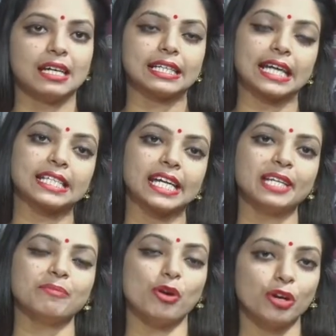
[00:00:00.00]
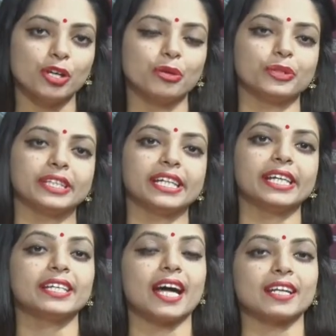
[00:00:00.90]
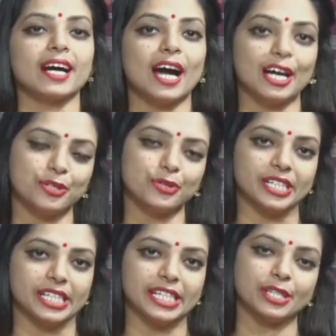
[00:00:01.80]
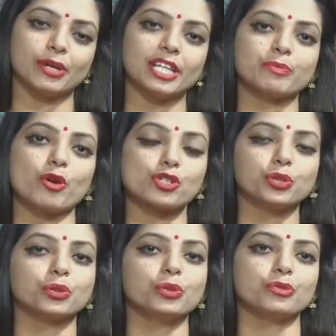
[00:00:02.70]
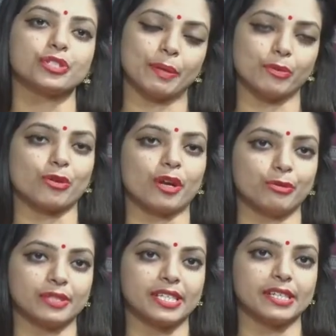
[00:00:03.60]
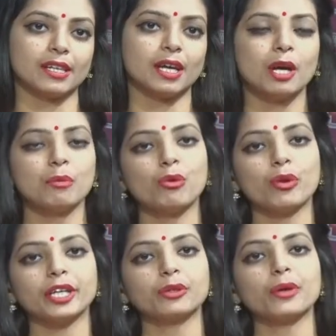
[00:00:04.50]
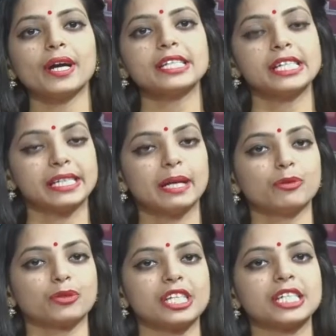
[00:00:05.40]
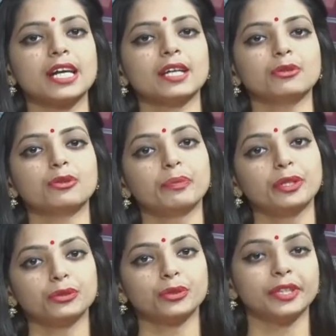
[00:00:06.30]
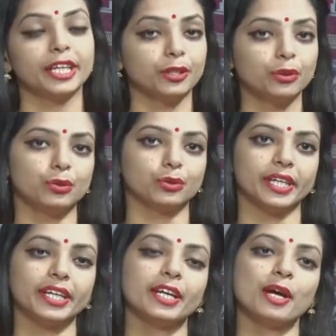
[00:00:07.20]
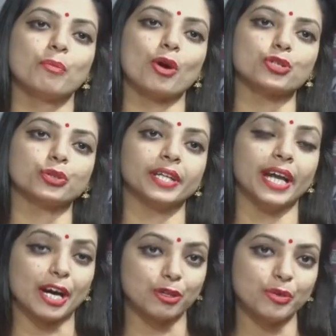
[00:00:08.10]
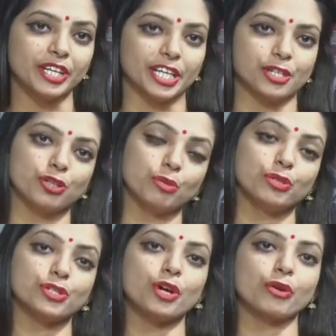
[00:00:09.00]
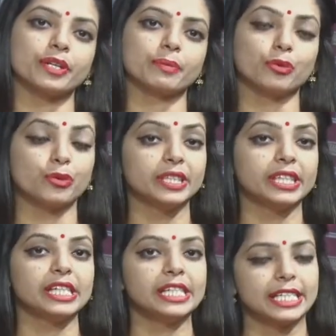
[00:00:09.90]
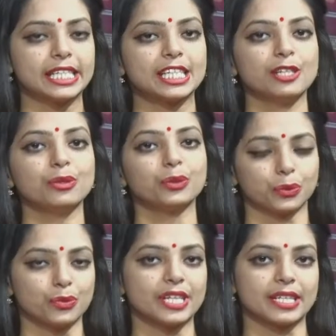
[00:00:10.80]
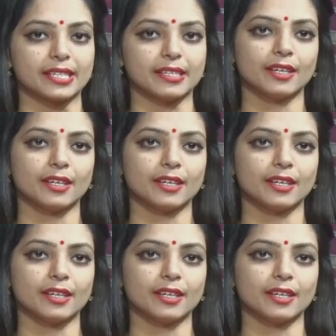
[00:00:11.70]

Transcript: রাজশাহী মহানগরীতে নানা আয়োজনে ঋতুরাজ বসন্ত উদযাপন করা হয়েছে ফুলের দোকান শিক্ষা প্রতিষ্ঠান ও বিনোদন কেন্দ্রগুলোতে বসন্তের আগমনে সবুজ নগরের প্রকৃতি সেজেছিল নতুন সাজে